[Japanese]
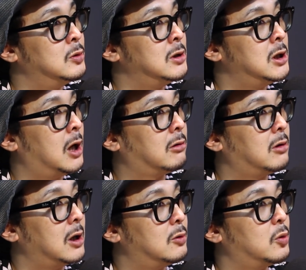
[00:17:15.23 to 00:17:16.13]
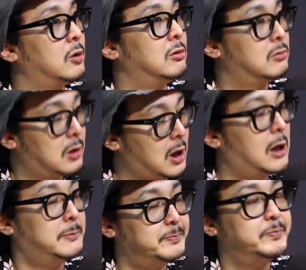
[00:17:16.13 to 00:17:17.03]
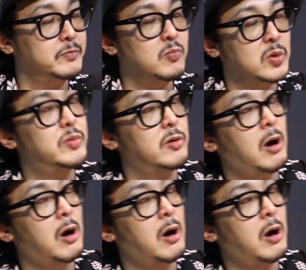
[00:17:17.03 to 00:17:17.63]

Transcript: になっていくというか、部分